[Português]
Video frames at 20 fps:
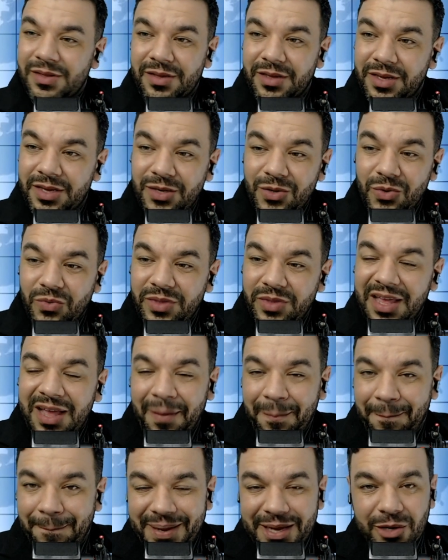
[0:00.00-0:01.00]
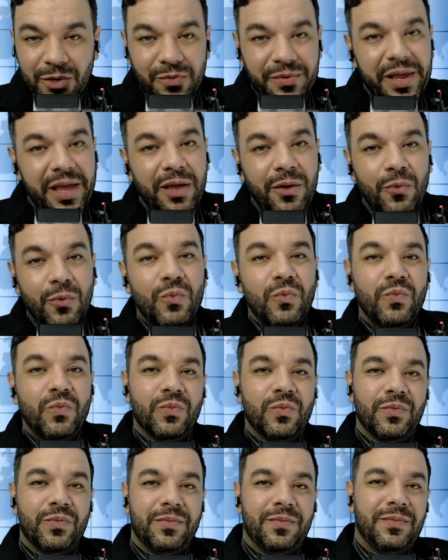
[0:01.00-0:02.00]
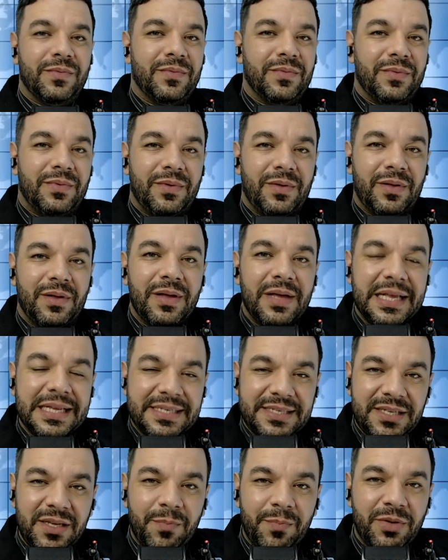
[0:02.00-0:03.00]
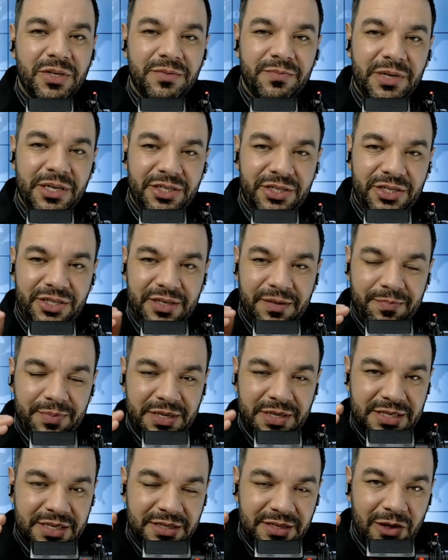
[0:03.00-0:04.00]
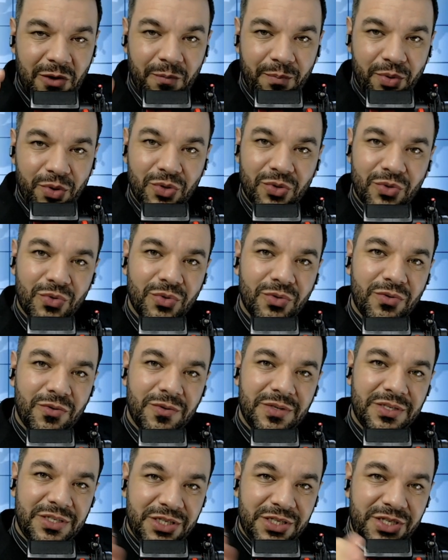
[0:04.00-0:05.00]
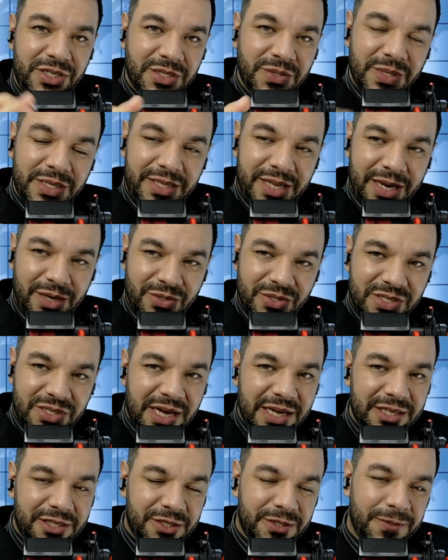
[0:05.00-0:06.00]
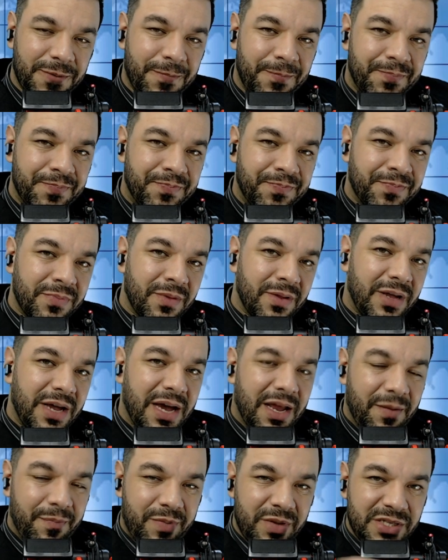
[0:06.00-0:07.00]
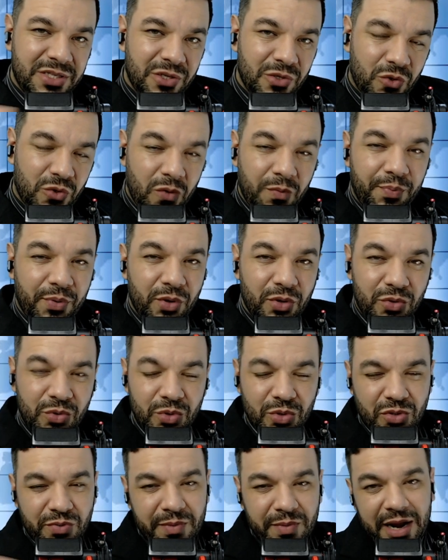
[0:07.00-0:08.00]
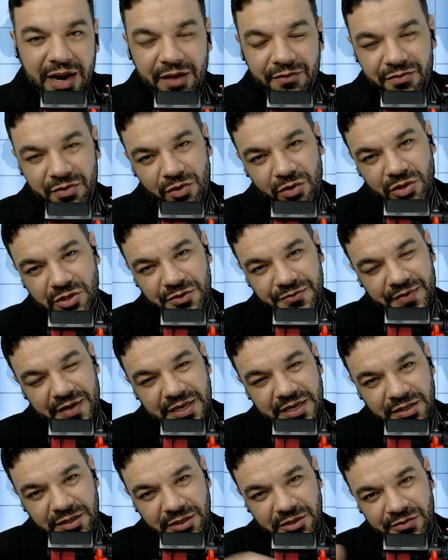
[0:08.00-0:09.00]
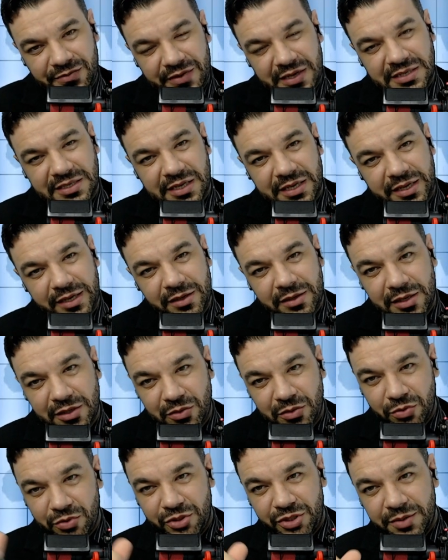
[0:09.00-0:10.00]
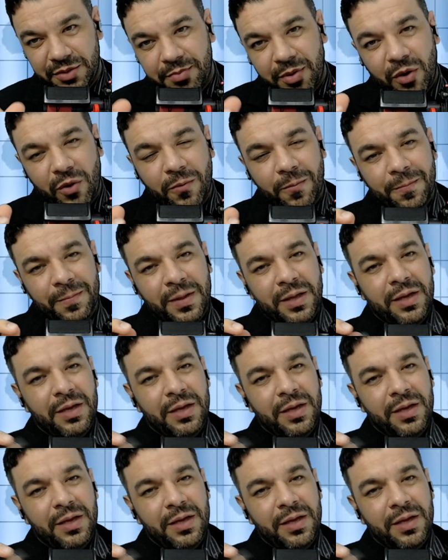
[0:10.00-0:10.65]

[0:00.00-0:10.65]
que não tem apelo nenhum. É simplesmente te apresentar o produto. Esses dias eu entrei no site. O cara apresentou um produto maravilhoso, faz isso, faz aquilo, é tudo de bom.